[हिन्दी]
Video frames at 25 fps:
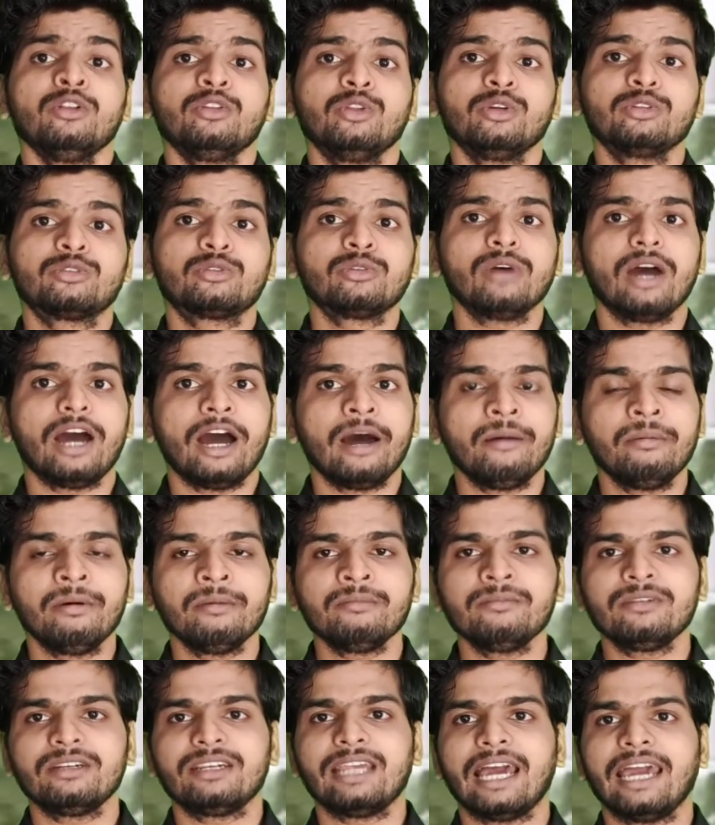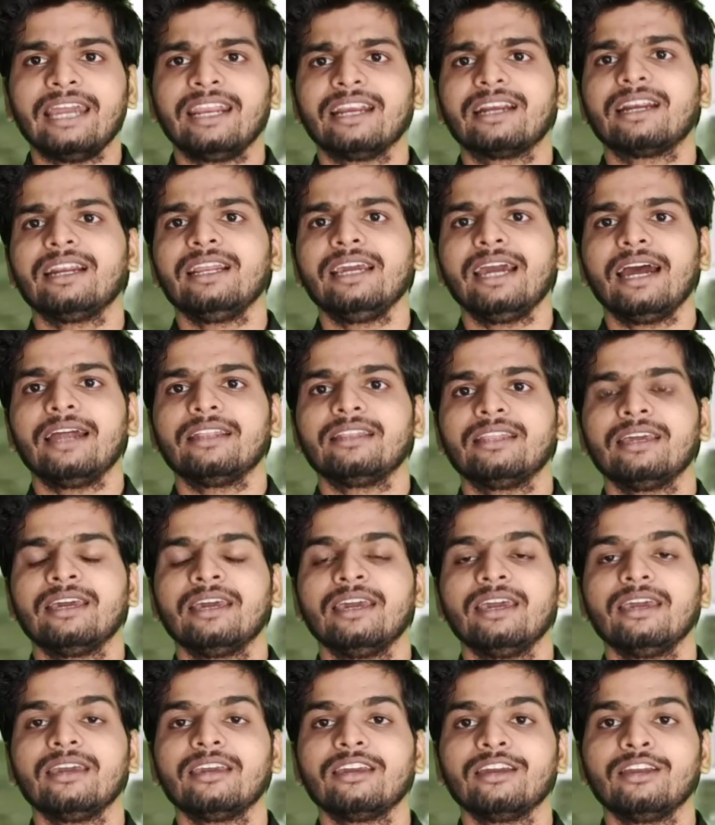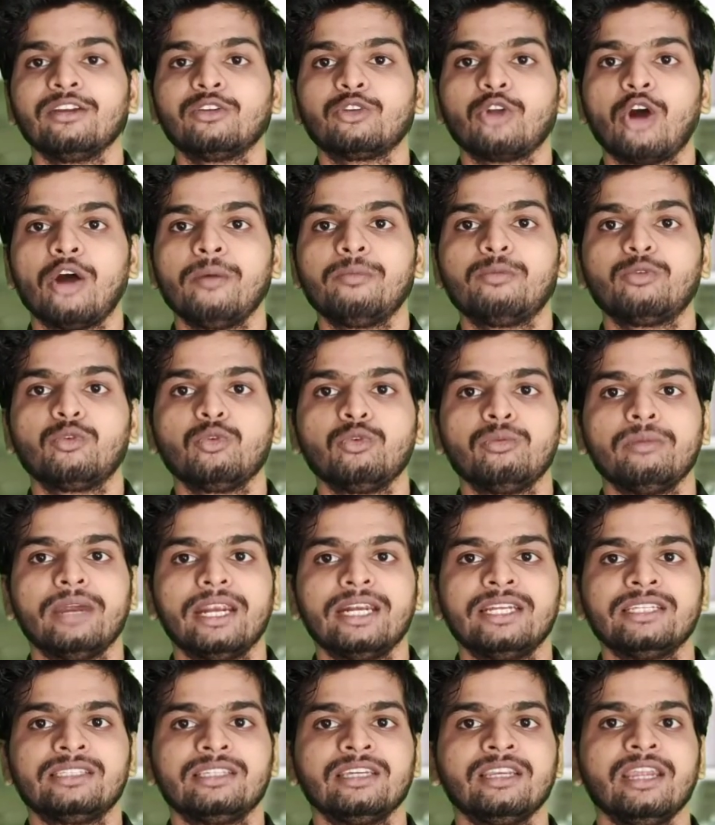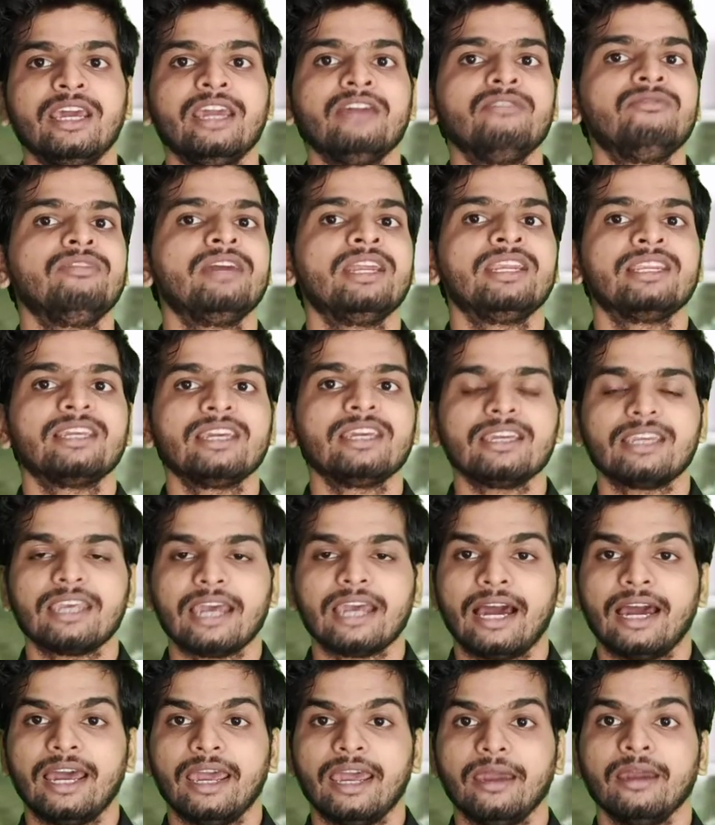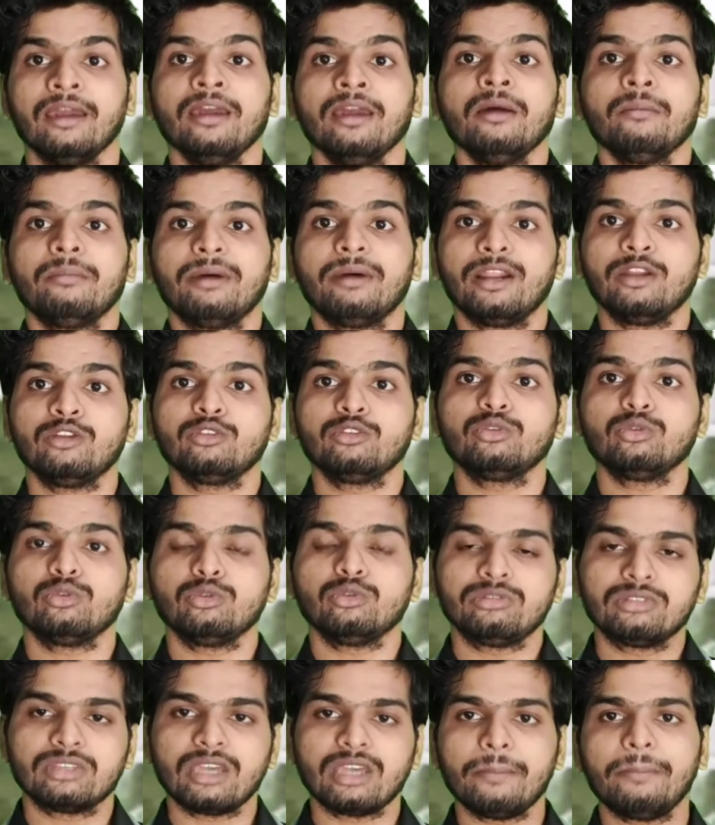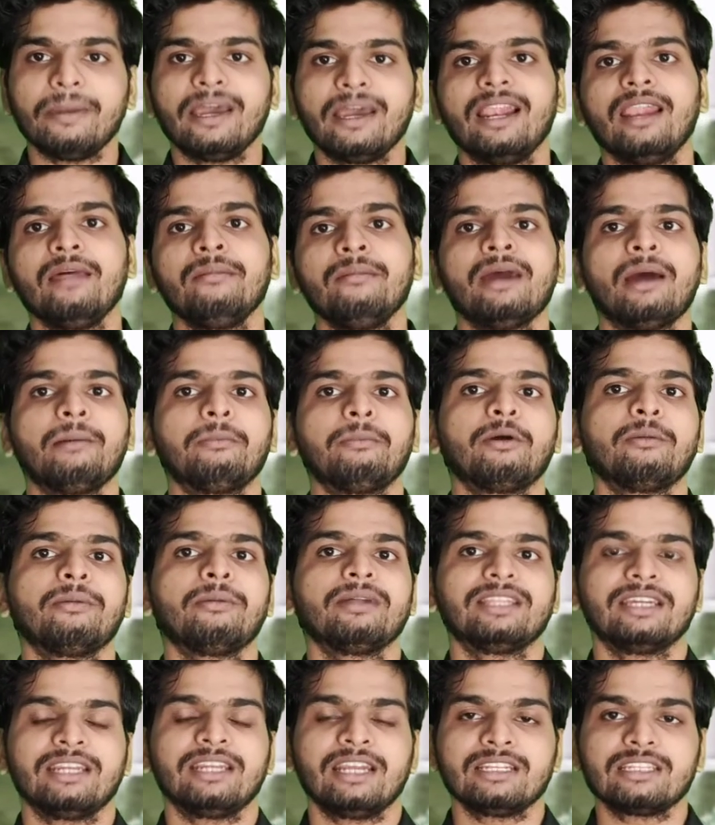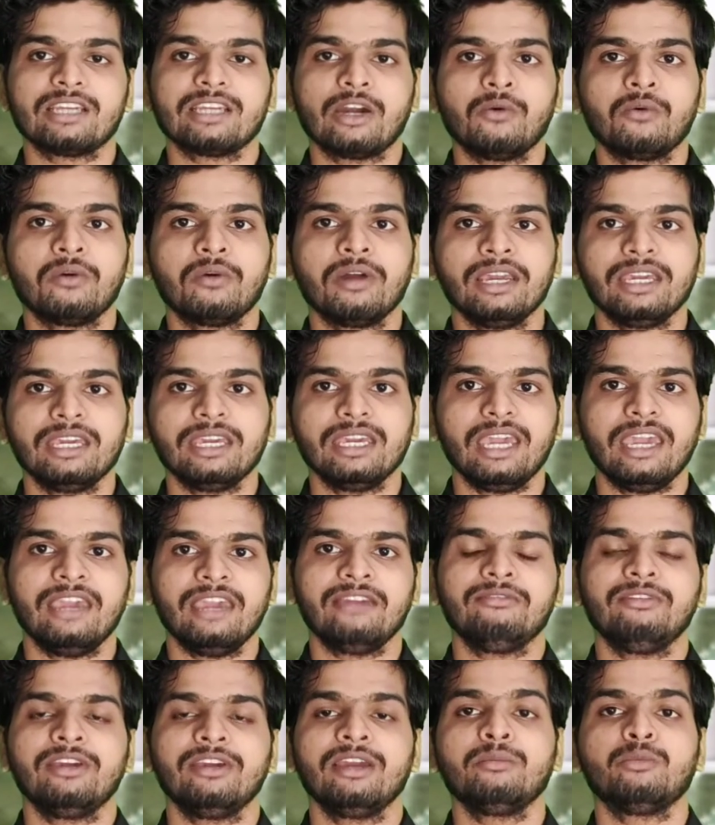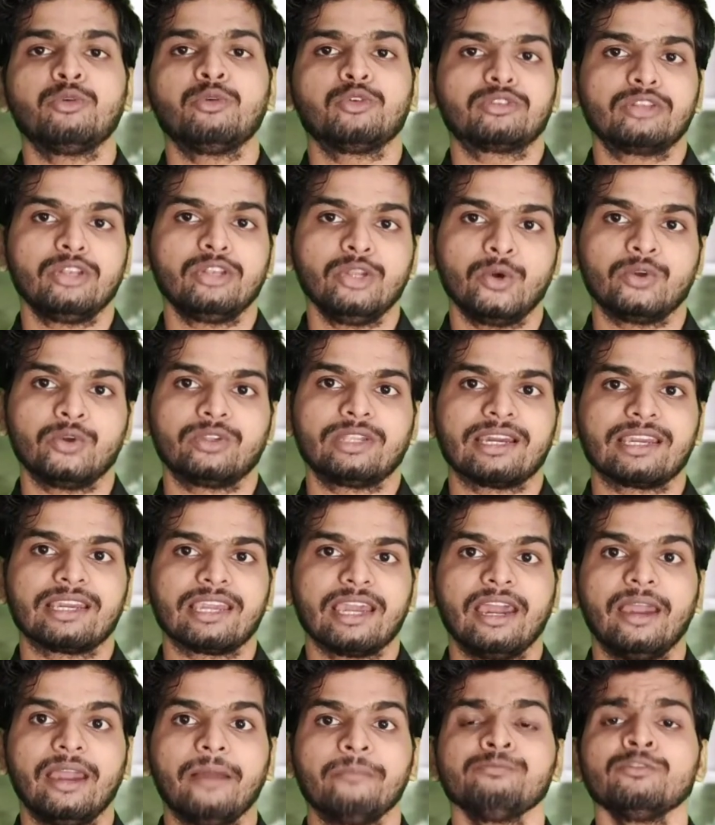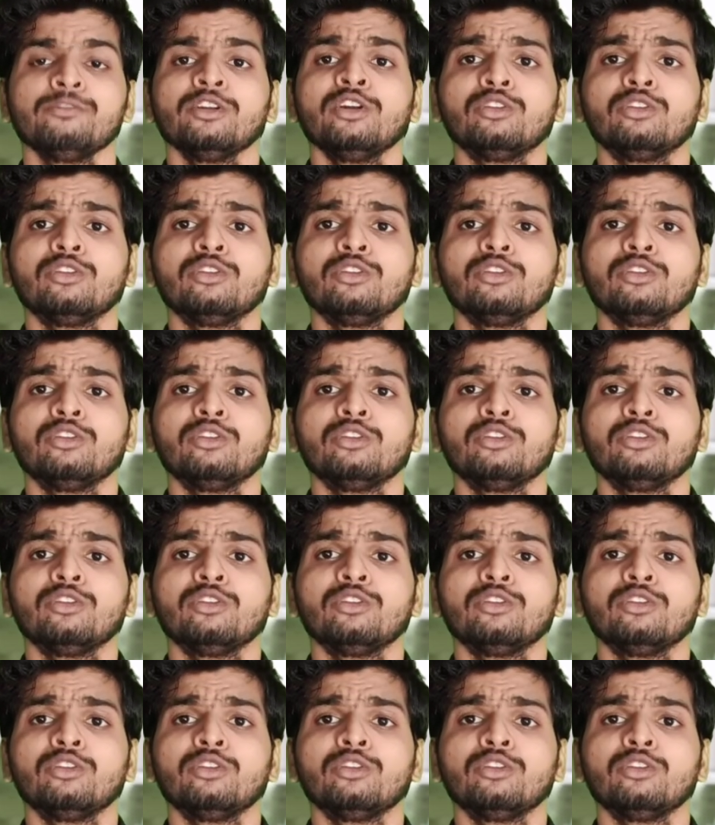दोस्तों अब हम डायरेक्टली आते हैं कि टॉप टू मेडिसिन एवियन की क्या है परंतु उसके पहले मैं आपको बताना चाहूँगा कि एवियन मोस्टली होता क्या है